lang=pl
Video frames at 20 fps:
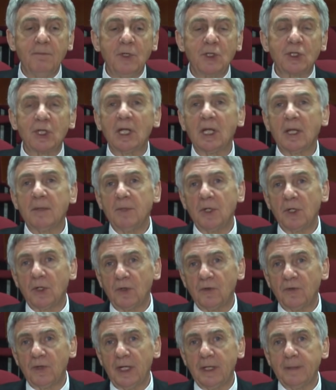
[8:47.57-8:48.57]
Michela
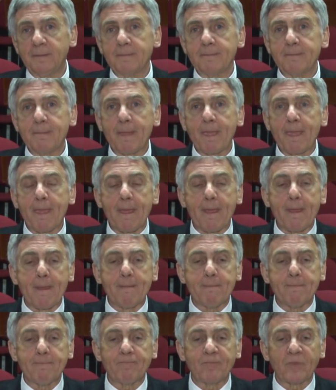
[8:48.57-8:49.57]
Berofa
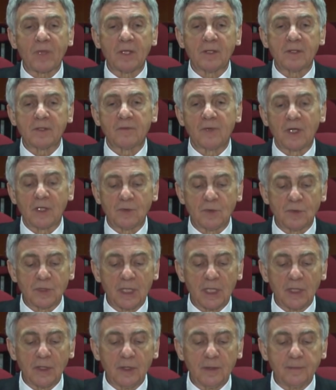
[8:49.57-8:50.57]
mm, z
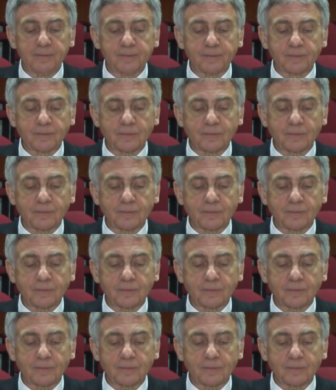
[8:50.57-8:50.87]
francuskiego